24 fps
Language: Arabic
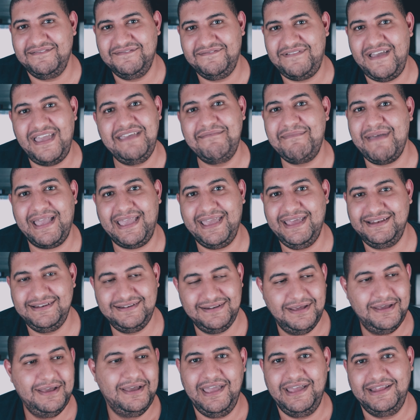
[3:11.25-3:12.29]
في اي مكان
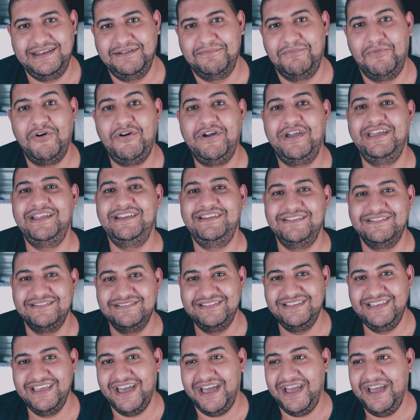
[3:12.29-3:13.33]
يعني ممكن
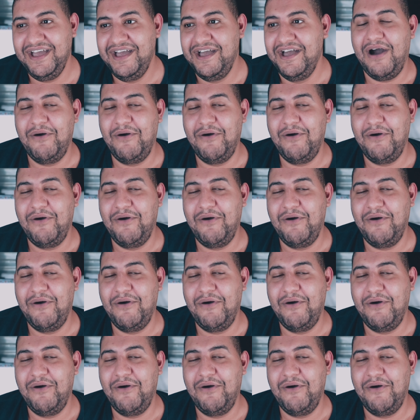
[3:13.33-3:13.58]
يضيع